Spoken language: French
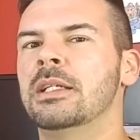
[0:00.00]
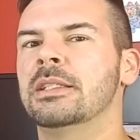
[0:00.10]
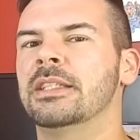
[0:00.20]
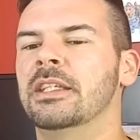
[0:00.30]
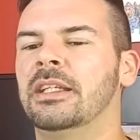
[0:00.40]

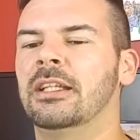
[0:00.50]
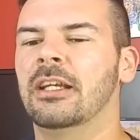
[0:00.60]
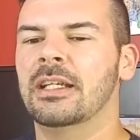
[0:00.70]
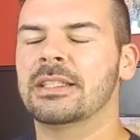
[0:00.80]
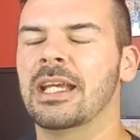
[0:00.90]
c'est
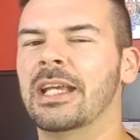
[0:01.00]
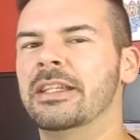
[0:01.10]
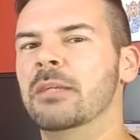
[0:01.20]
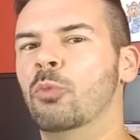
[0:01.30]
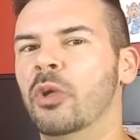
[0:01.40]
clair que ça aurait
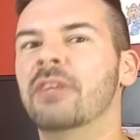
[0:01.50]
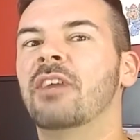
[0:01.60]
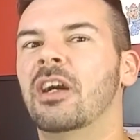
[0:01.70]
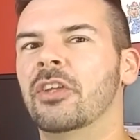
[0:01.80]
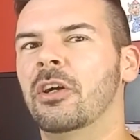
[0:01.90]
été moins
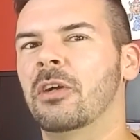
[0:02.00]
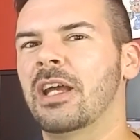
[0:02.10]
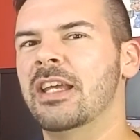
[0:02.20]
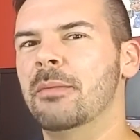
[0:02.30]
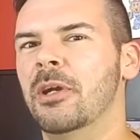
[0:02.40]
vendeur
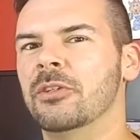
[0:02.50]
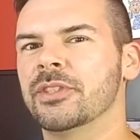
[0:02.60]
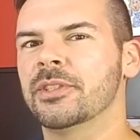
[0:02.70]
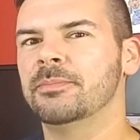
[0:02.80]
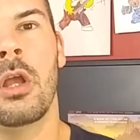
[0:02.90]
à la base.